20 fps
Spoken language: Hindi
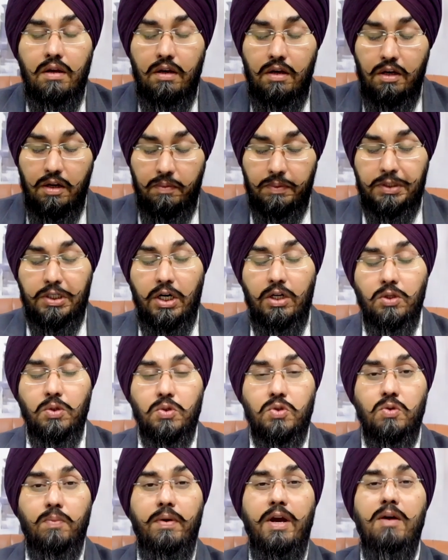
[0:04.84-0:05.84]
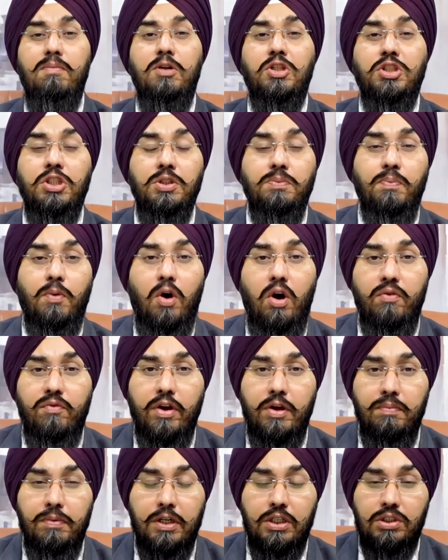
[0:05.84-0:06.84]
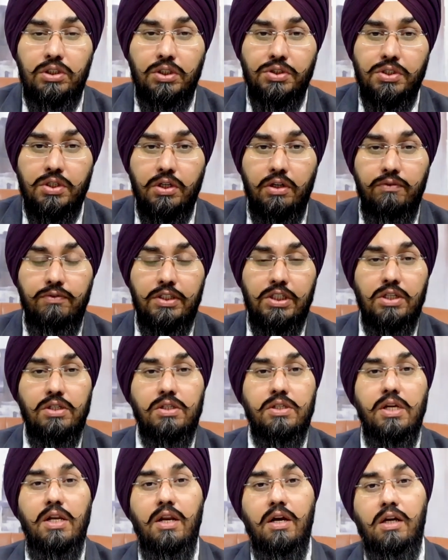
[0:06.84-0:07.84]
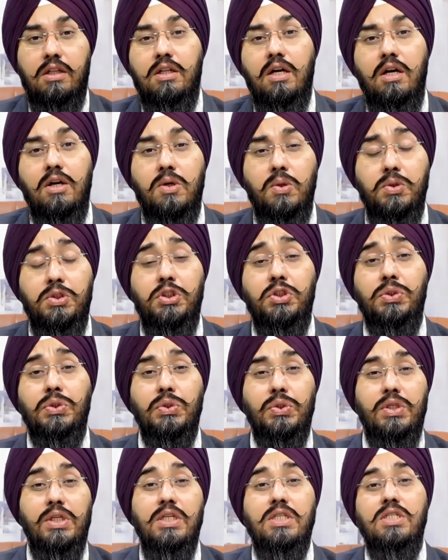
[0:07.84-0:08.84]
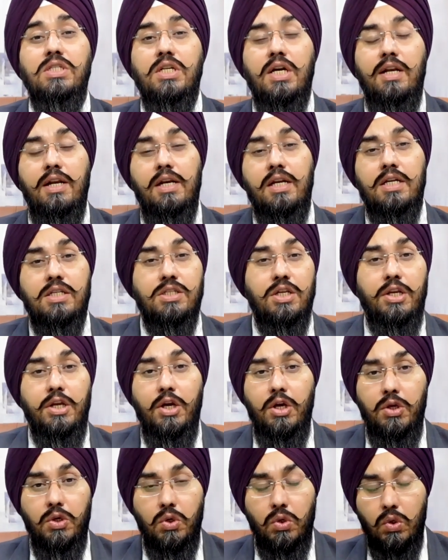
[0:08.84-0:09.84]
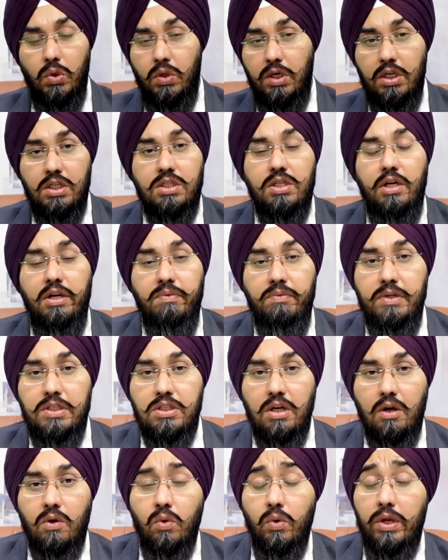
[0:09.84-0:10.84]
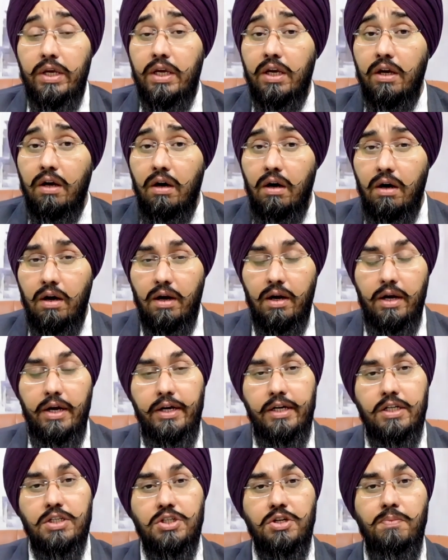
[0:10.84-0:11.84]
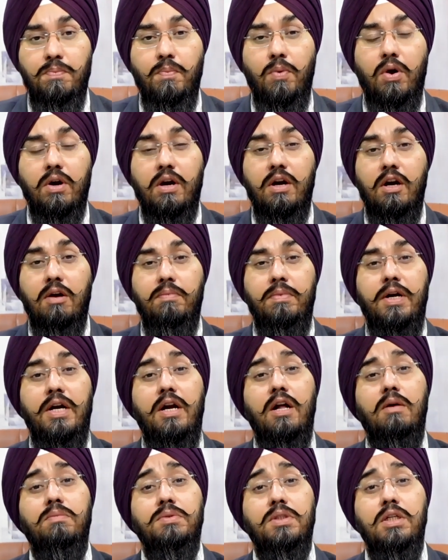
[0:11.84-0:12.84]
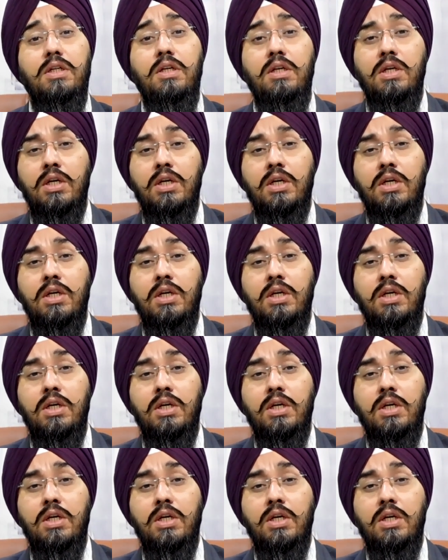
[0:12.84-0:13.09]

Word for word: नमस्कार दोस्तों मैं अमरजीत ब्रॉडवे इमिग्रेशन सर्विसेज से लगातार कोशिश होती है इस चैनल के जरिए यूके स्टडी वीज़ा को लेके हर लेटेस्ट इंपॉर्टेंट अपडेट आपसे